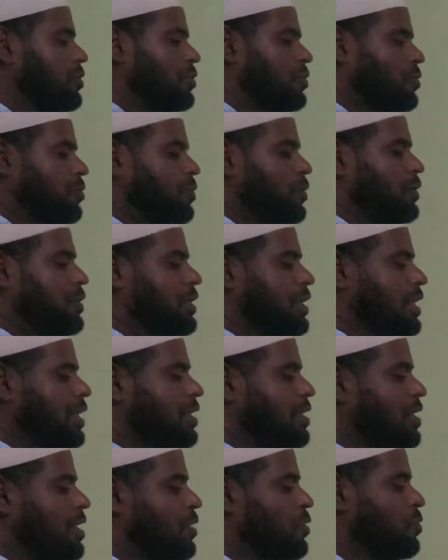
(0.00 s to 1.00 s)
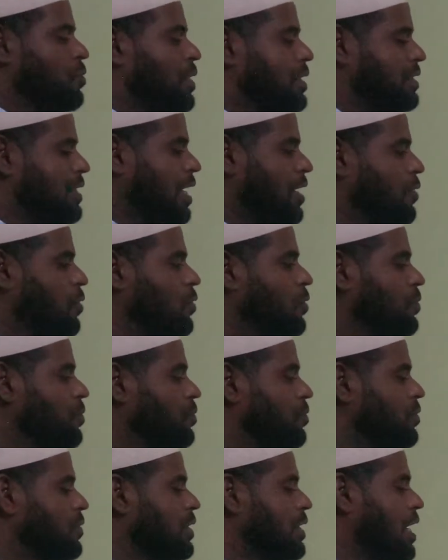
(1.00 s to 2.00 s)
সুপ্রিয় শিক্ষার্থীরা তোমরা জানো
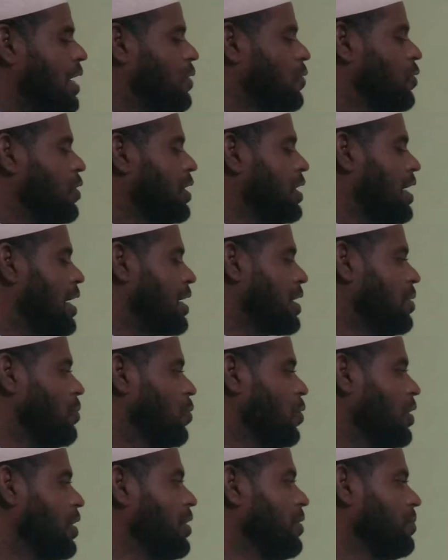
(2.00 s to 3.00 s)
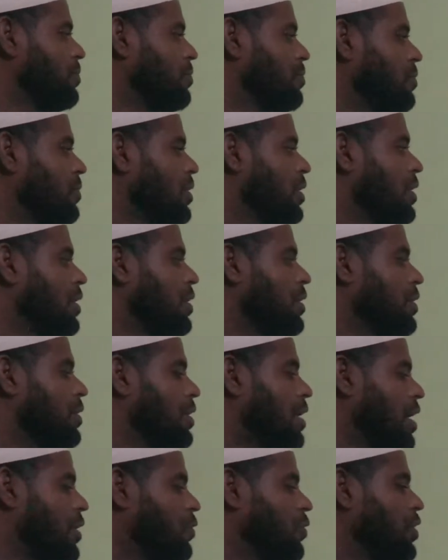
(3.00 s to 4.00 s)
নাগরিক কাকে বলে
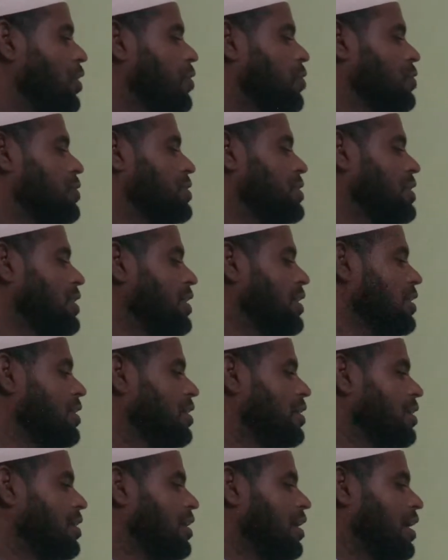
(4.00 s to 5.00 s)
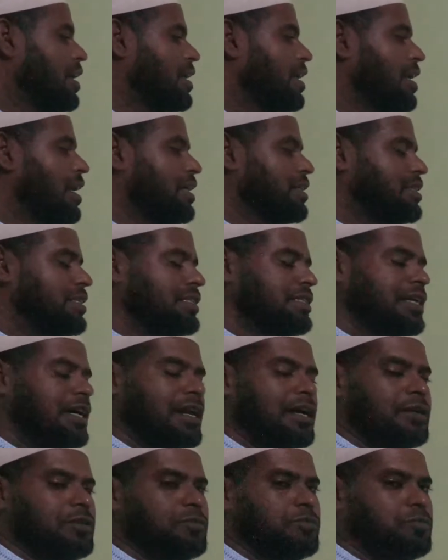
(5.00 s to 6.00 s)
নাগরিক হচ্ছে একটা রাষ্ট্রে
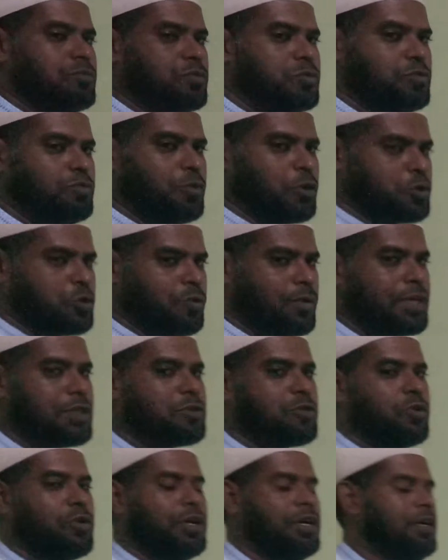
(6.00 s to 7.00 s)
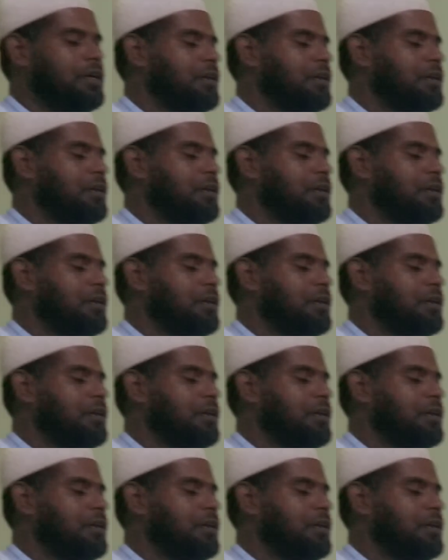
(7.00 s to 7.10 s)
যারা বসবাস করে